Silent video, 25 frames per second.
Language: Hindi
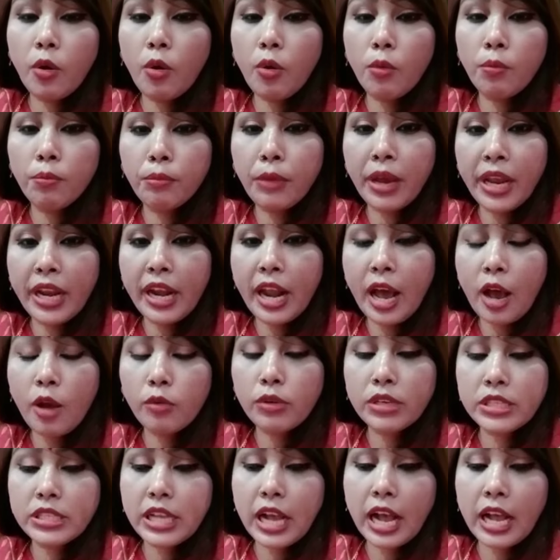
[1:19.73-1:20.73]
महिलाओं
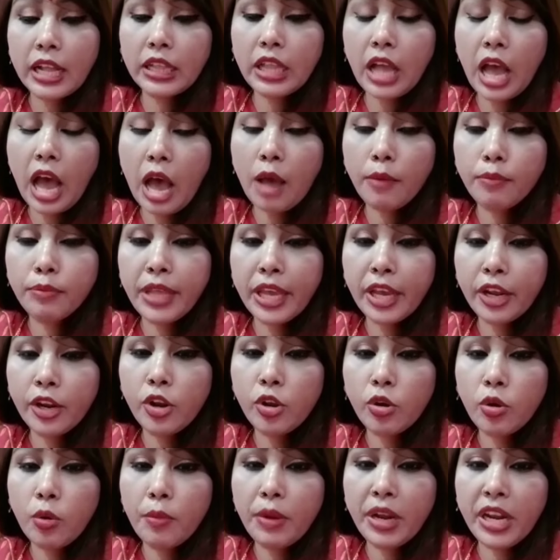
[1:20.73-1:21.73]
के साथ आप
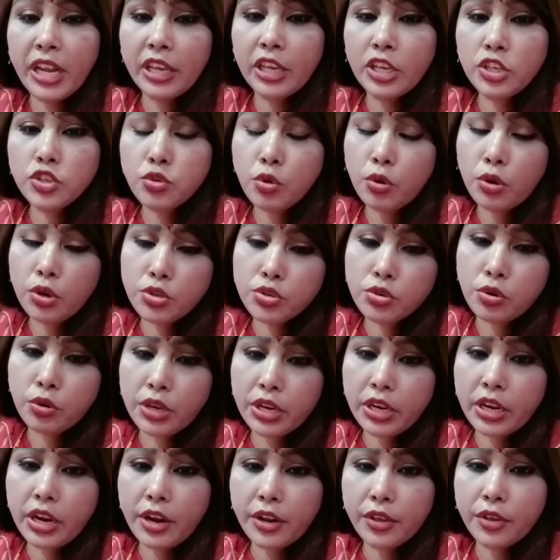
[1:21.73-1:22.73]
देखने को मिलेंगी छोटी
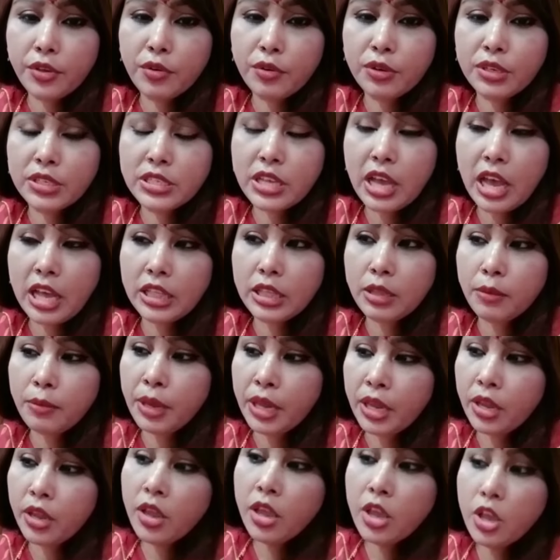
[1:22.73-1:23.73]
छोटी लड़कियों के साथ
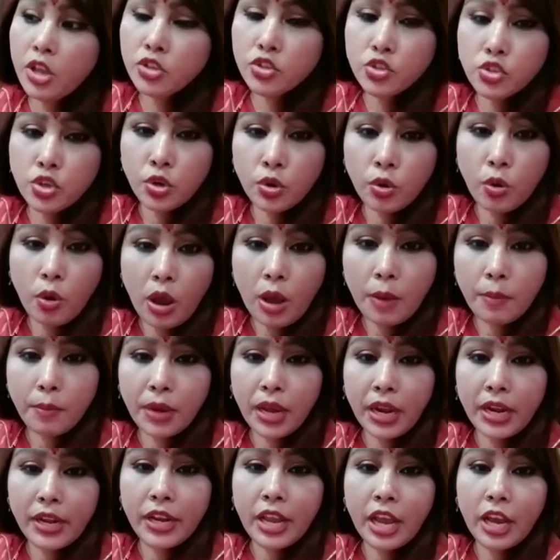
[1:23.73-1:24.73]
में जिनको हम
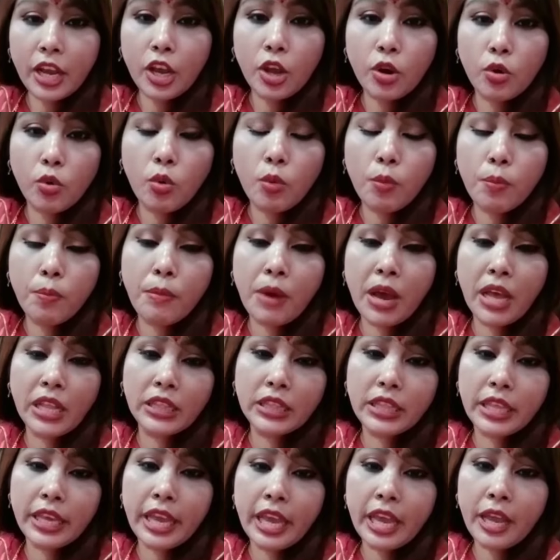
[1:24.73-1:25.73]
कन्या का रूप
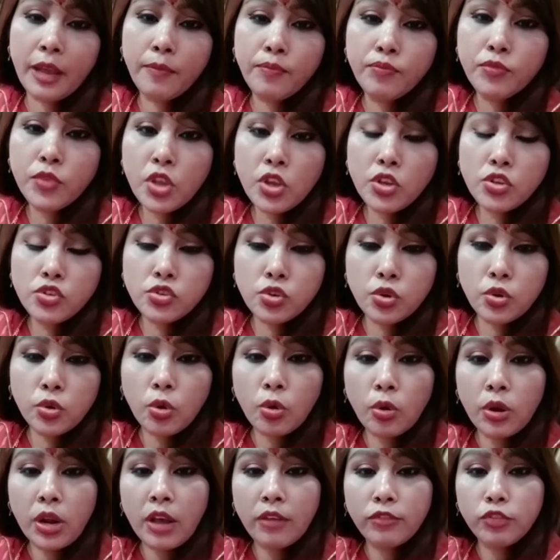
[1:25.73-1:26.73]
मानते हैं
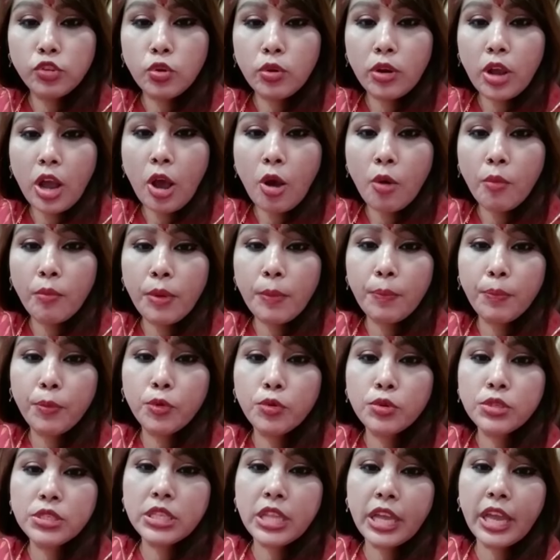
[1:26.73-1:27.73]
जिनको नवदुर्गाओं में
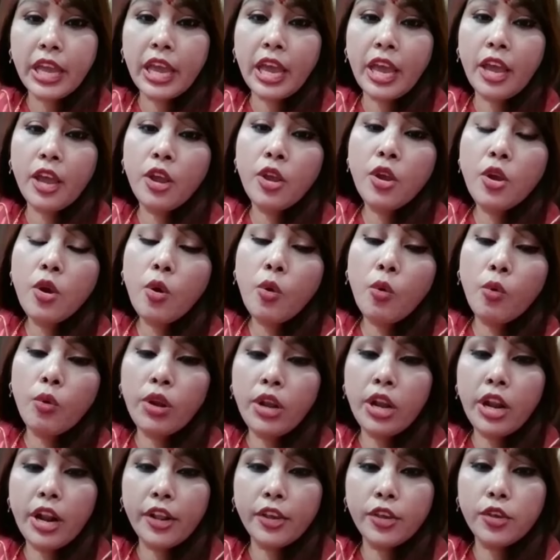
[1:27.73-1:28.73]
पूछते हैं उन
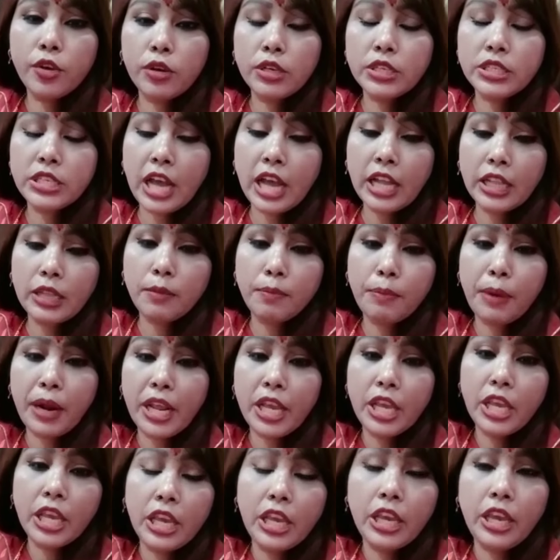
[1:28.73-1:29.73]
लड़कियों के साथ
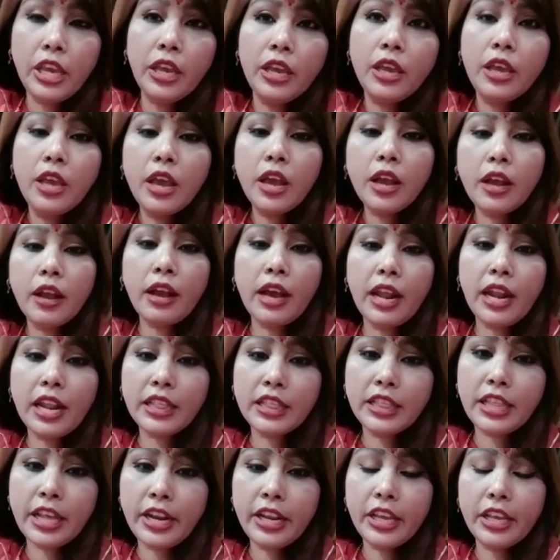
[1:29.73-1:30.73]
बड़ी ही
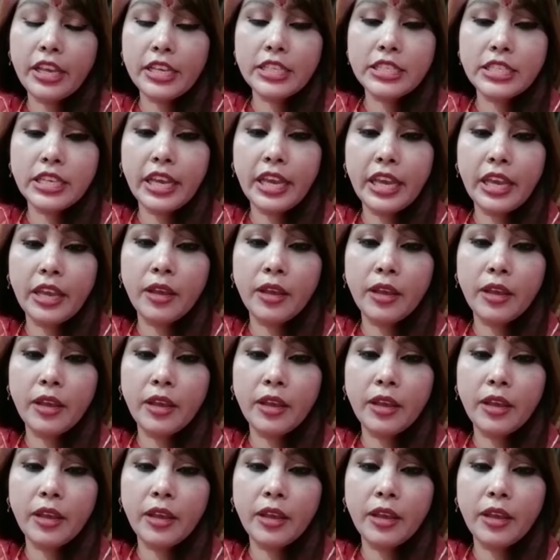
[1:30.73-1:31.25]
गलत तरीके से